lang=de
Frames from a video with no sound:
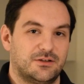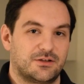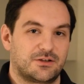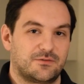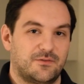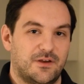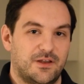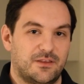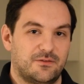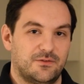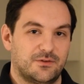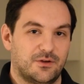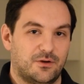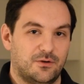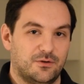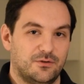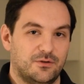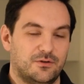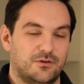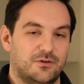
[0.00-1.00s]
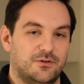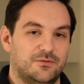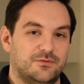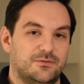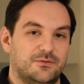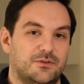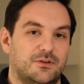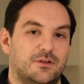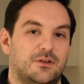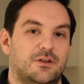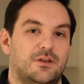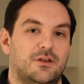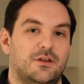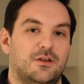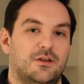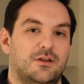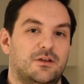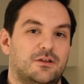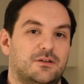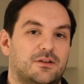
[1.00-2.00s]
der Schweiz, wird auch noch oft
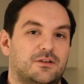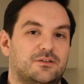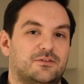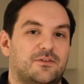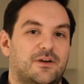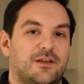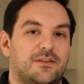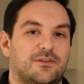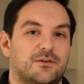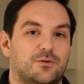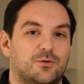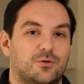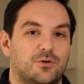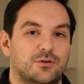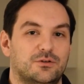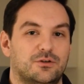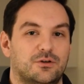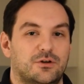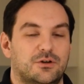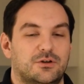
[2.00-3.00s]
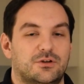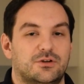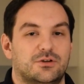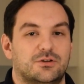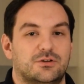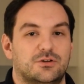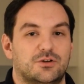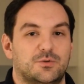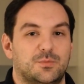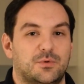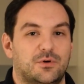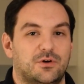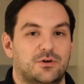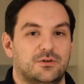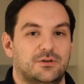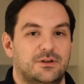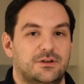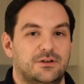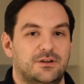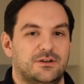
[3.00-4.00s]
das Schweizer Hochdeutsch
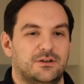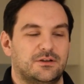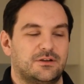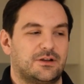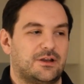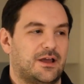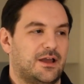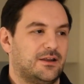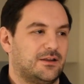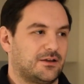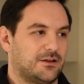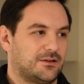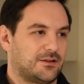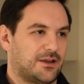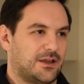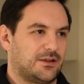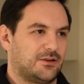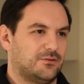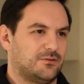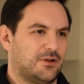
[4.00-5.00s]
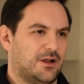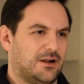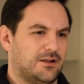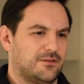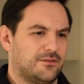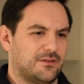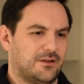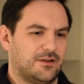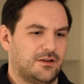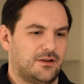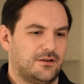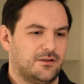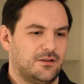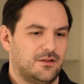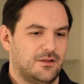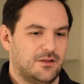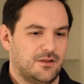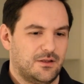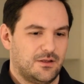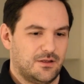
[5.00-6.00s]
gesprochen. In den kleineren regionalen Sendern,
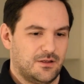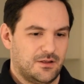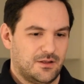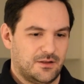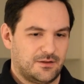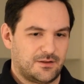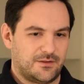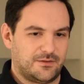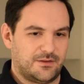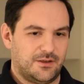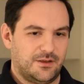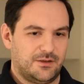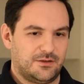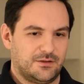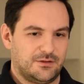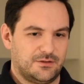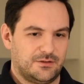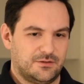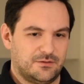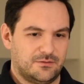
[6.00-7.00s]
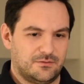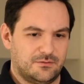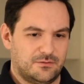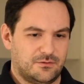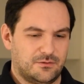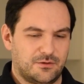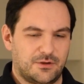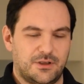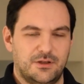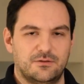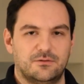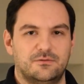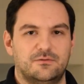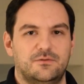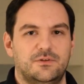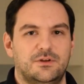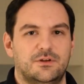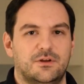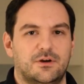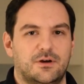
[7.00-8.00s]
da sehe ich äh, auch hin und
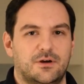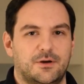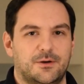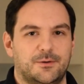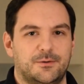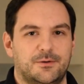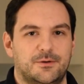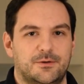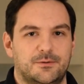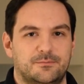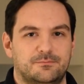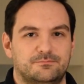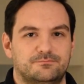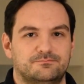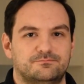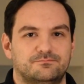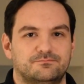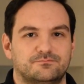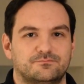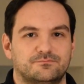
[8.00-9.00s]
wieder, ähm,